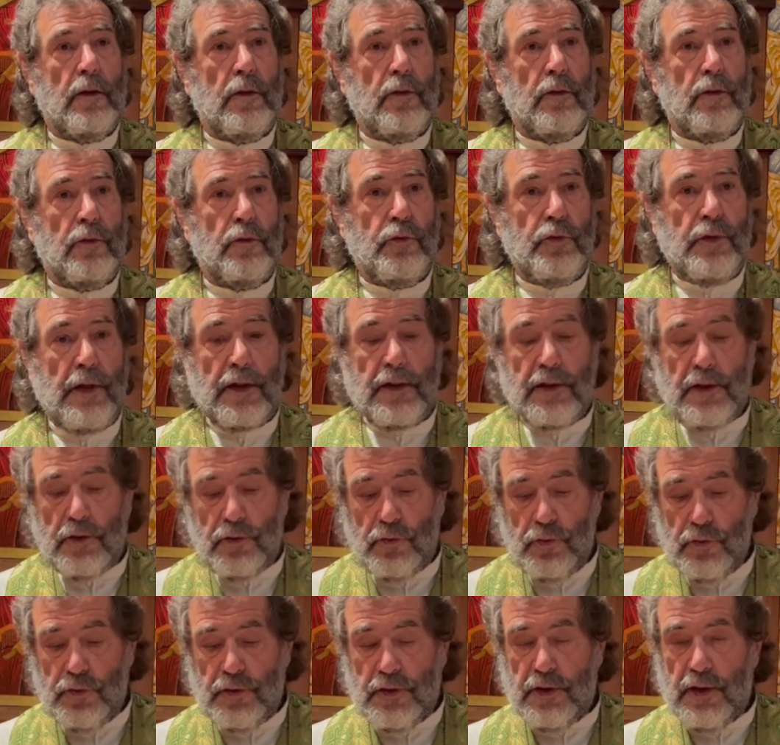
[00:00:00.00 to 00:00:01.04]
d'une
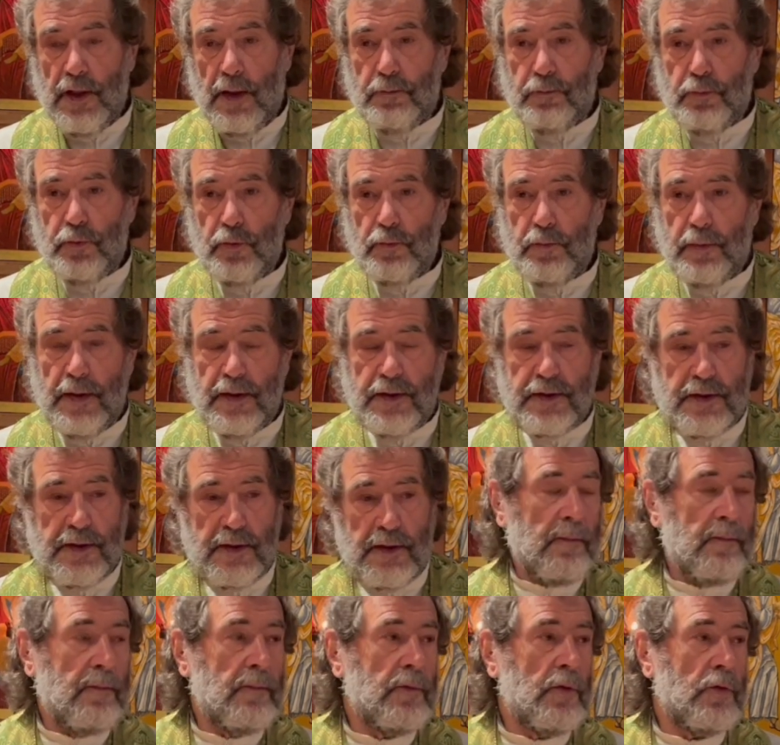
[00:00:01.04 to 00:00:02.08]
attitude qui a pu
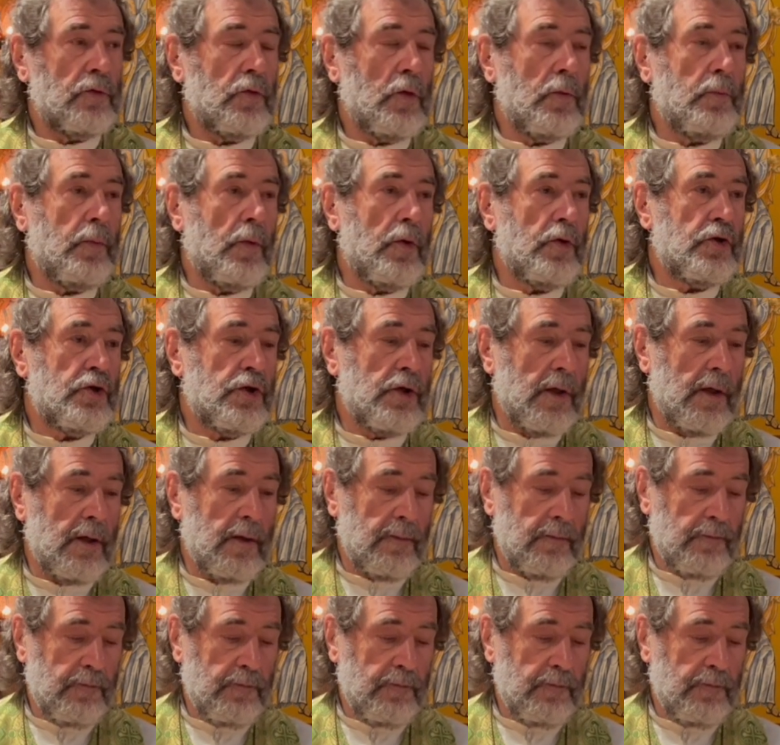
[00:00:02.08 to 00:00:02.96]
blesser notre prochain,